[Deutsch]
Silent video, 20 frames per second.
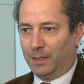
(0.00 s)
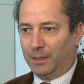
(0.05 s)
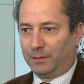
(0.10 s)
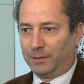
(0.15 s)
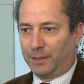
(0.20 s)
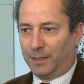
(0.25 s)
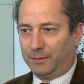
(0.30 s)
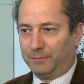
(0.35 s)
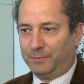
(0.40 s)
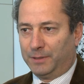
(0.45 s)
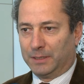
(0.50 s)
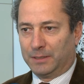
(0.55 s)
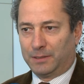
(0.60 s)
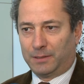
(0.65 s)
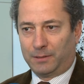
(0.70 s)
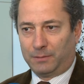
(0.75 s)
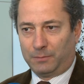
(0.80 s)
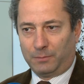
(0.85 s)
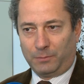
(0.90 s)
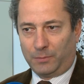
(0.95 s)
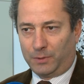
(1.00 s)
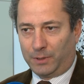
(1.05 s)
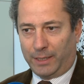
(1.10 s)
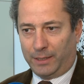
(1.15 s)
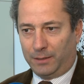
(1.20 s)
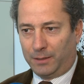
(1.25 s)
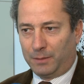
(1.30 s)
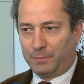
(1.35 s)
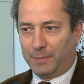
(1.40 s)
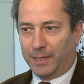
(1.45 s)
Dann wird
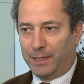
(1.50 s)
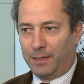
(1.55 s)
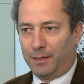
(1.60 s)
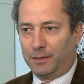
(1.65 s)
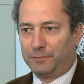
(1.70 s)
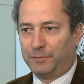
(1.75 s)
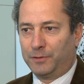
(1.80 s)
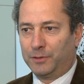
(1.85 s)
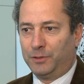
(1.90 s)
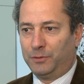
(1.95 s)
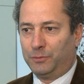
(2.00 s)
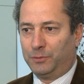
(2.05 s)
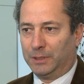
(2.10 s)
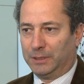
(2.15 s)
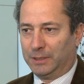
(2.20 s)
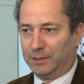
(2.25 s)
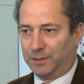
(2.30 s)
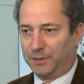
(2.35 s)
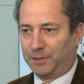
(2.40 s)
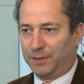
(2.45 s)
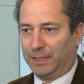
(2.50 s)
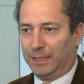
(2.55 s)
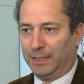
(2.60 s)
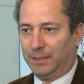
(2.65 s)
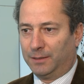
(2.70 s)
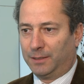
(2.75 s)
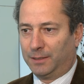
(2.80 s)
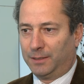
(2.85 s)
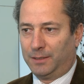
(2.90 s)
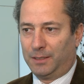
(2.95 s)
Ende Mai, Anfang Juni dieser
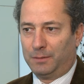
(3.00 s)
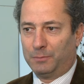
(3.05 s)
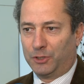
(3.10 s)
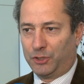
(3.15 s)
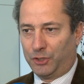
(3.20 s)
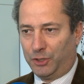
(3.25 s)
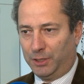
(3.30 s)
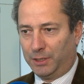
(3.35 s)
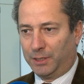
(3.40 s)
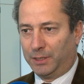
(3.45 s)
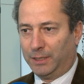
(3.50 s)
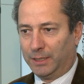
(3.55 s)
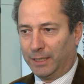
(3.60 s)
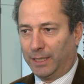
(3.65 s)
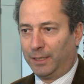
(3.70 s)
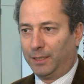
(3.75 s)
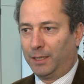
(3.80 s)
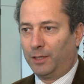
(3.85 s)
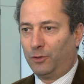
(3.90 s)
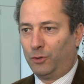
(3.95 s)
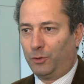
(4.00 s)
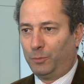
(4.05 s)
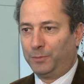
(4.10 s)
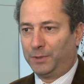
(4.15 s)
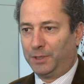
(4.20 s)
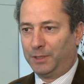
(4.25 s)
Zylinder in die Maschine hineingehoben,